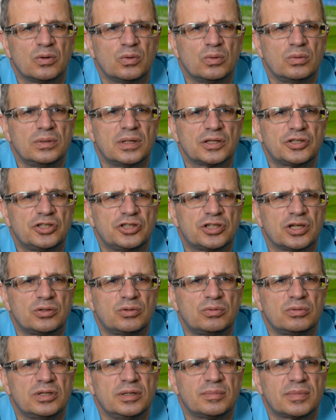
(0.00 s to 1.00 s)
uda Ci się
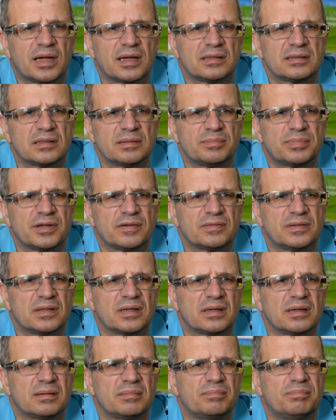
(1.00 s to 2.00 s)
drugim razem,
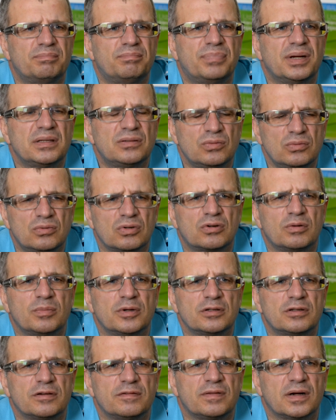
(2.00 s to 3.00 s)
prawda? Bez
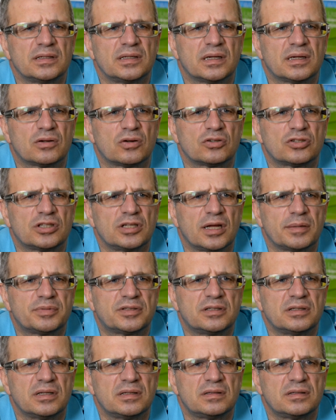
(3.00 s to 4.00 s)
udokumentowania rocznej
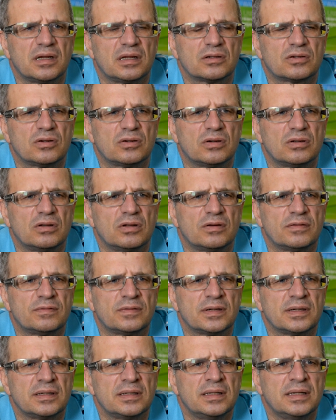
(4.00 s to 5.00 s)
abstynencji
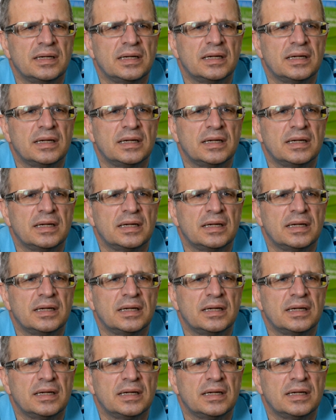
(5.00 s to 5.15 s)
alkoholowej.